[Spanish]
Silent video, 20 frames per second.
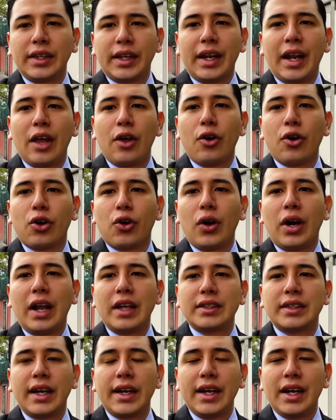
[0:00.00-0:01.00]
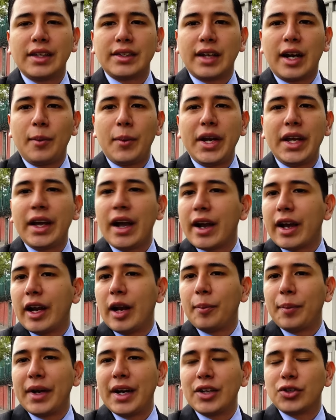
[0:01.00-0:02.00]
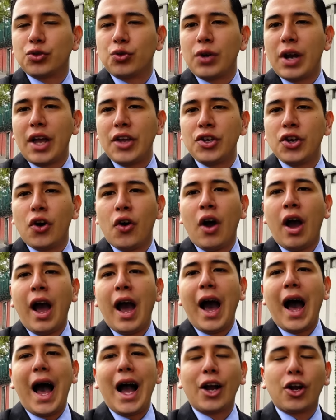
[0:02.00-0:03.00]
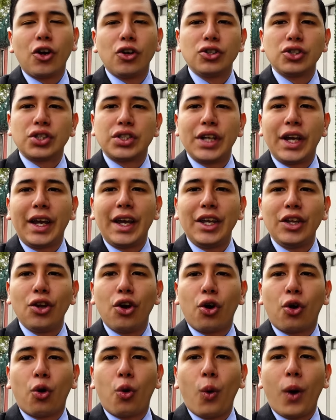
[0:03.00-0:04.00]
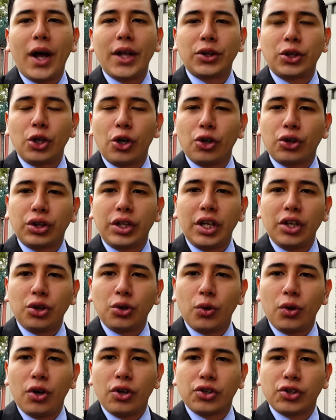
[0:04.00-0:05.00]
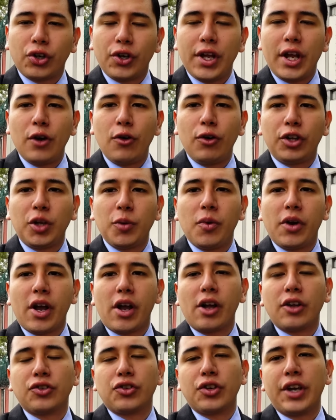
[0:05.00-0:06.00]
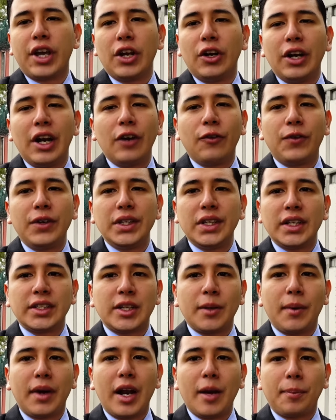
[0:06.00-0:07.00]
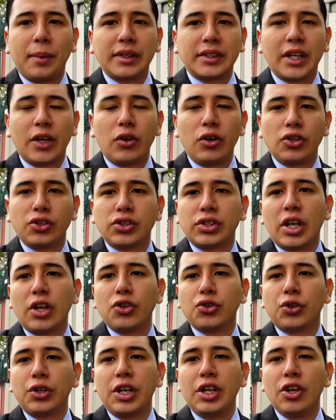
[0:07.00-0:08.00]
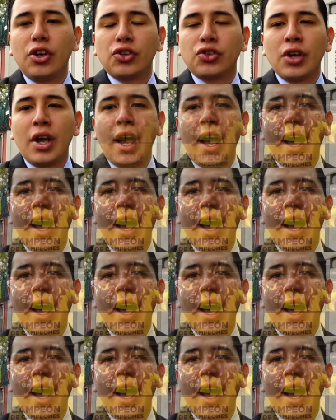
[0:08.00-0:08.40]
entrenador con las Águilas del la América que en apenas un año ha conseguido cuatro títulos con el último que consiguieron el fin de semana pasado en los Estados Unidos